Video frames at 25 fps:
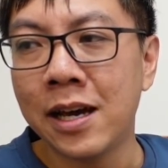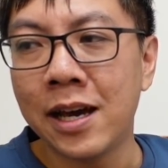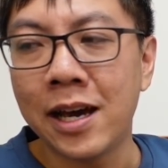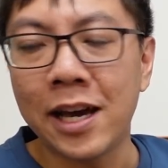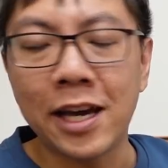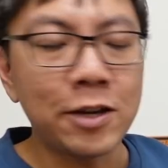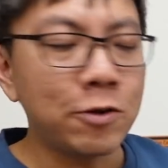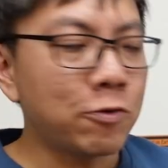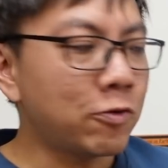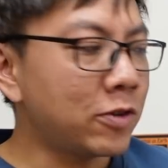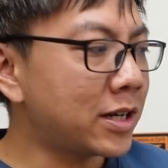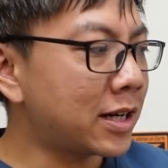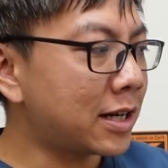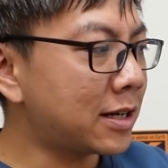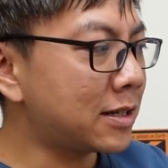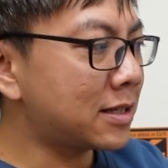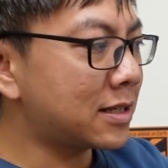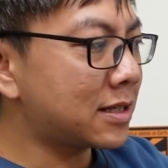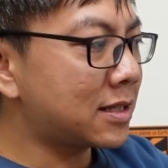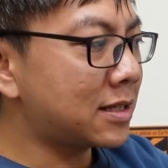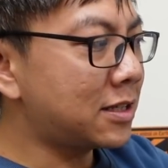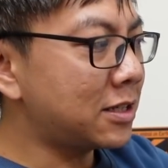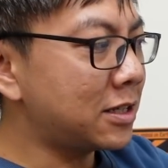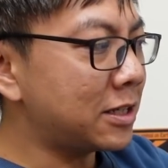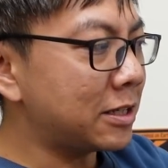哎，因为它
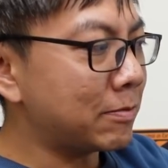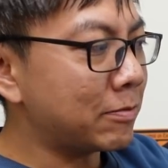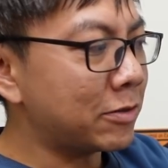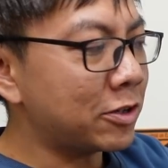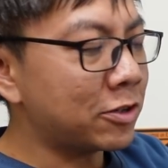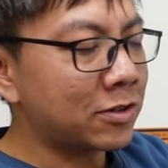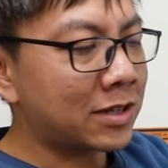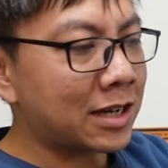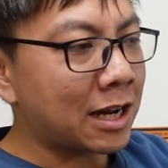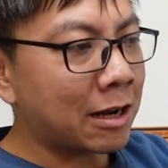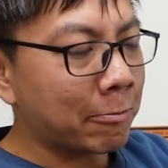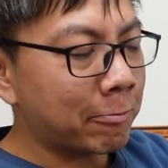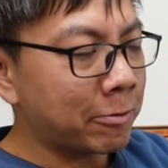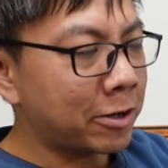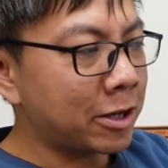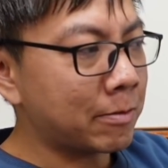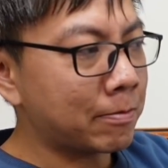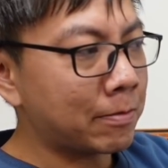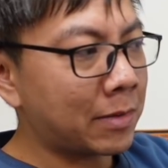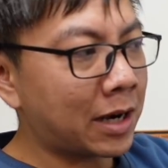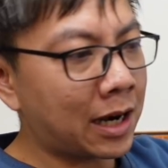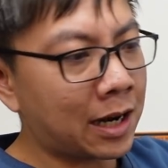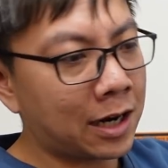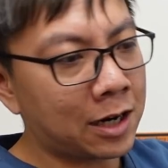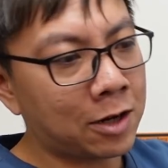这里没有挡片
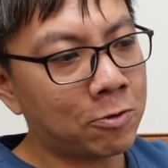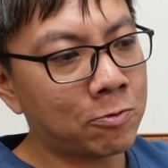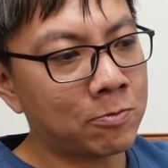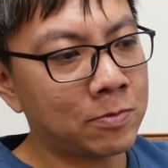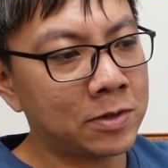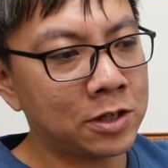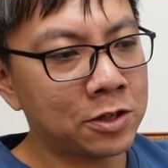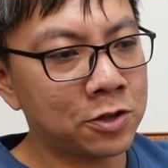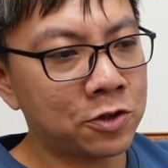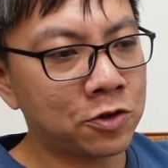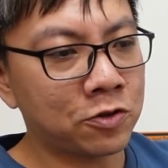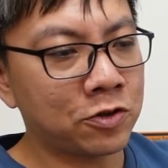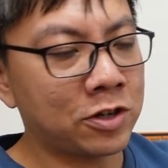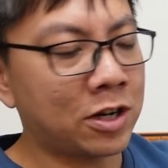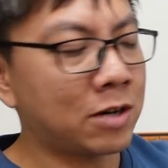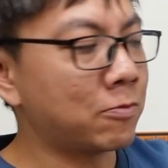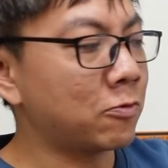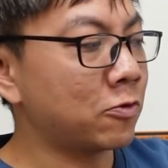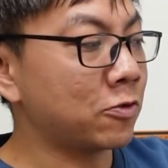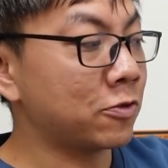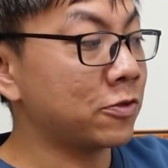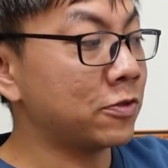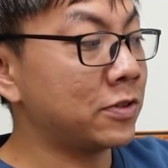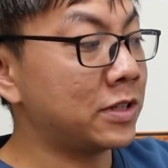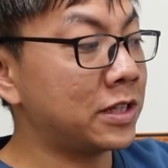嘛，那我们的手摇
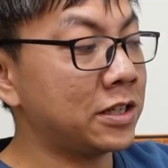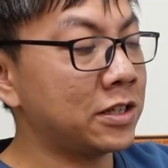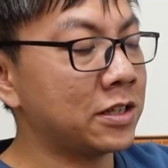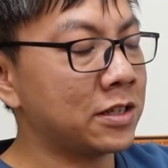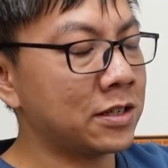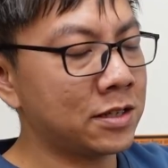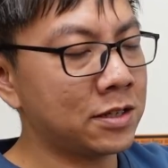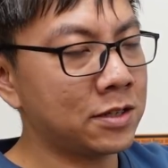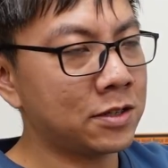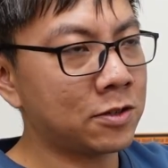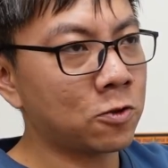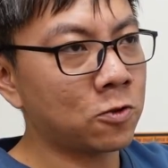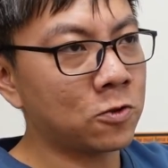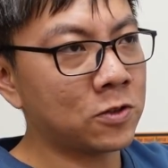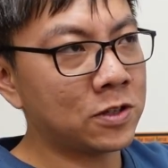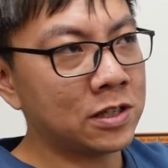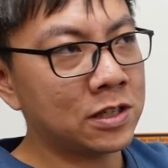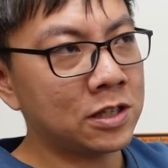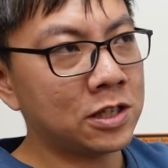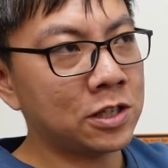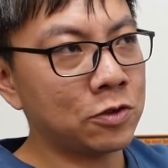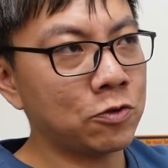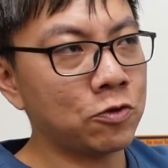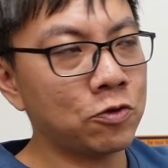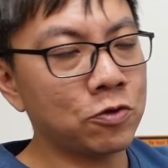磨豆机也是豆子
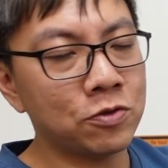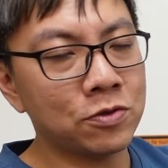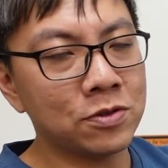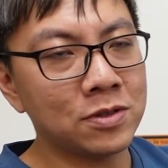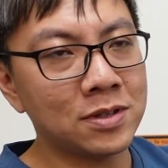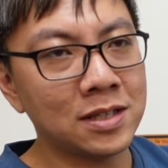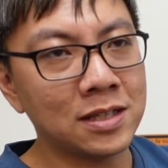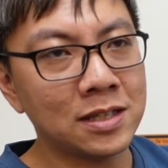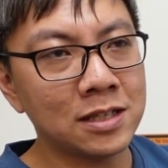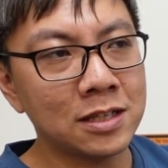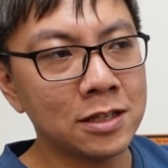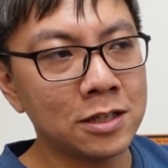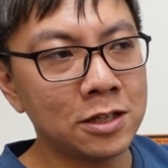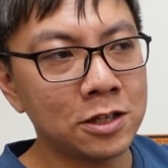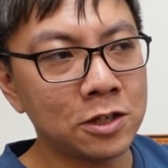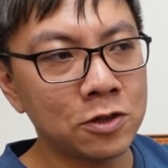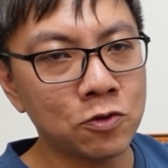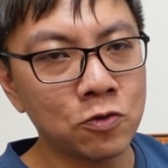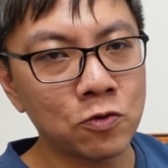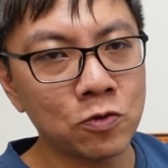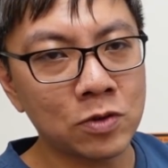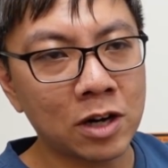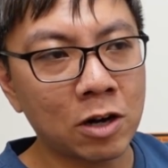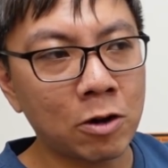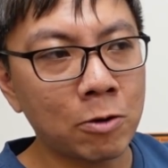进去就直接接
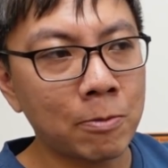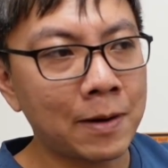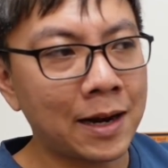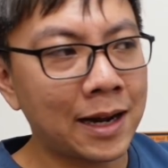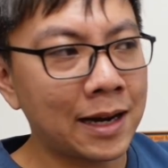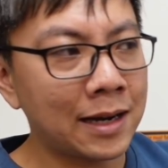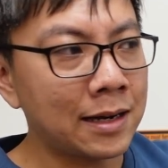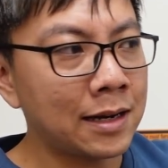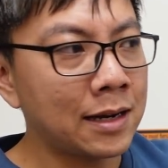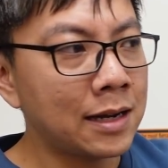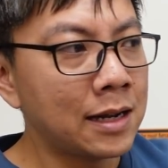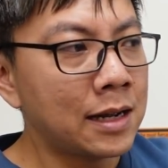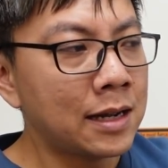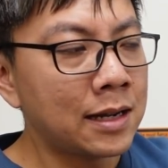触刀盘，